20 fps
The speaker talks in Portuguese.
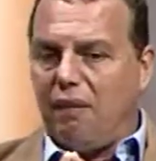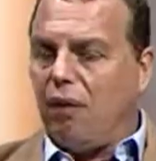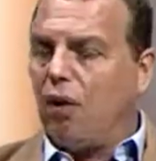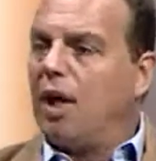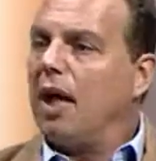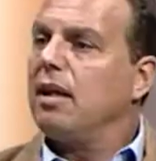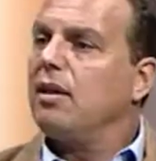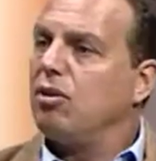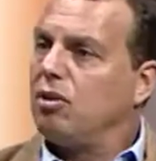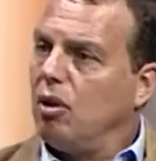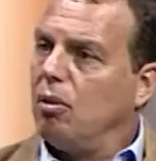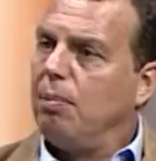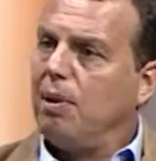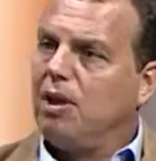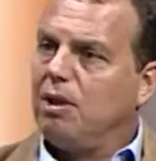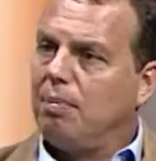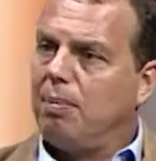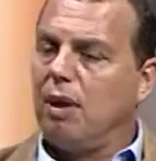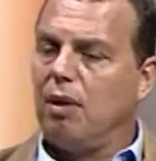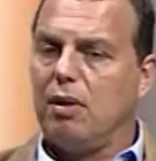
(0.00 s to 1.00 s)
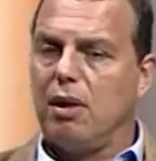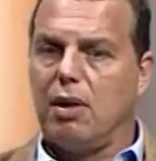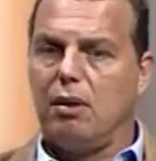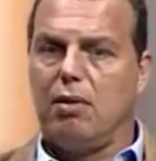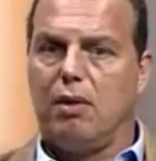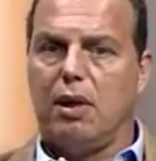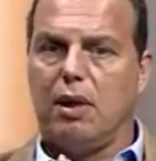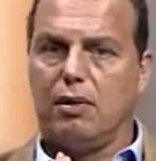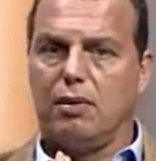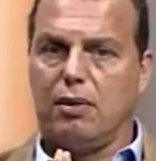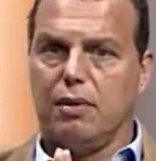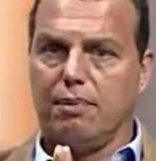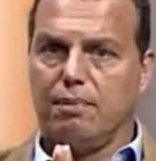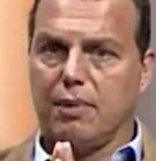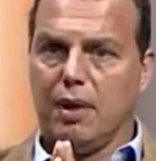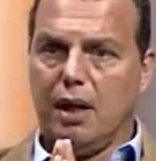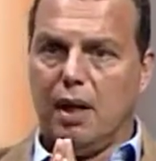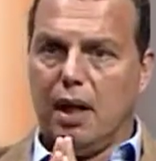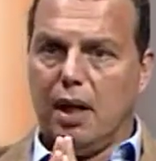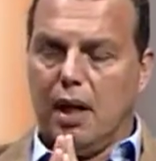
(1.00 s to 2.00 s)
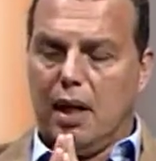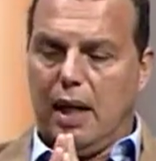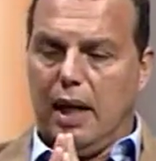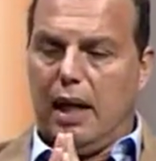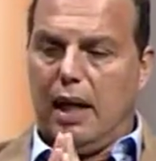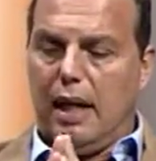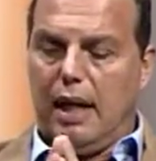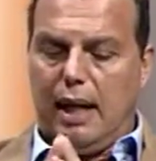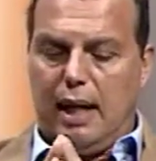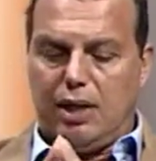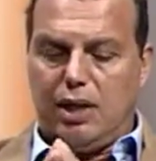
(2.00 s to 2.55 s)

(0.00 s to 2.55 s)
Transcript: focado ao seu principal negócio. Uh,